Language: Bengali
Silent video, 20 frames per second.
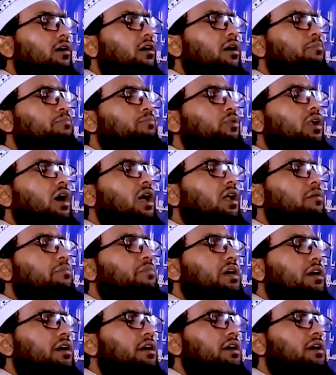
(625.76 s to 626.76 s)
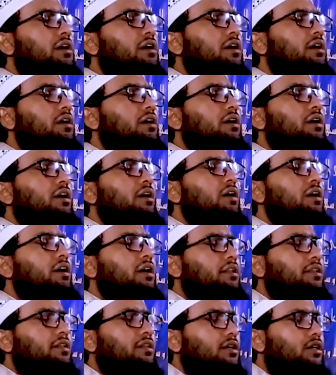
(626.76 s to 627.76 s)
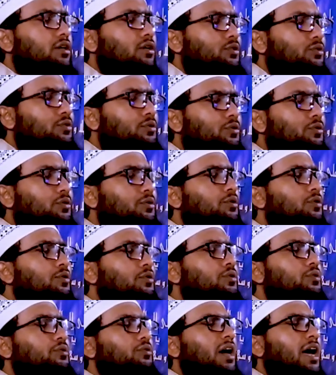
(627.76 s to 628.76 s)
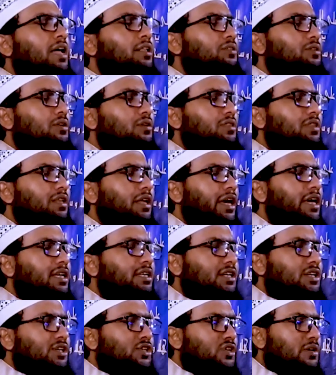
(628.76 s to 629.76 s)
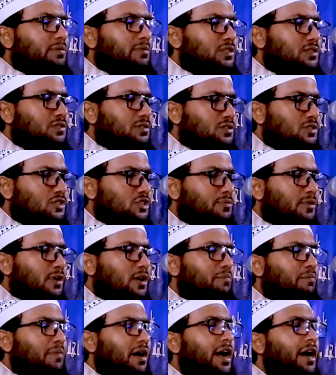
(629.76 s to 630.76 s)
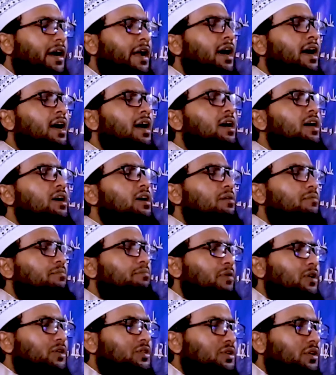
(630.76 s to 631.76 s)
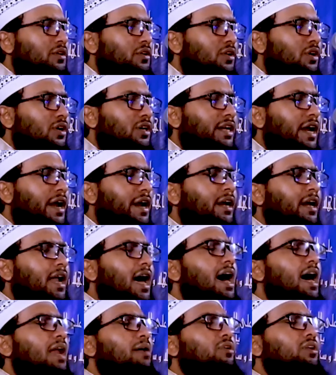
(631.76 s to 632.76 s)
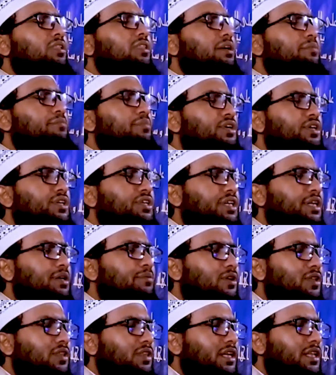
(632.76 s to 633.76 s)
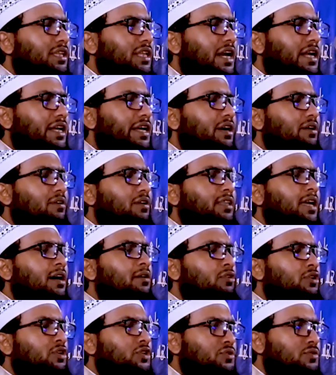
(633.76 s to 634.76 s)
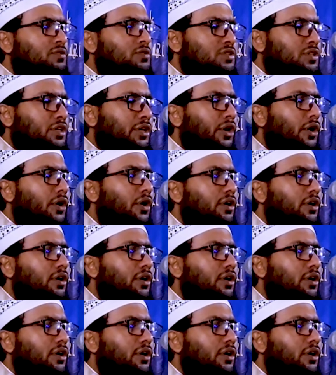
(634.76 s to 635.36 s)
রব্বুল আলমিন দূর দূরান্ত থেকে যে সমস্ত যুবক বায়না প্রচণ্ড ঠান্ডার মধ্যে বৃষ্টির মধ্যে দাঁড়িয়ে কথাগুলি শুনছিল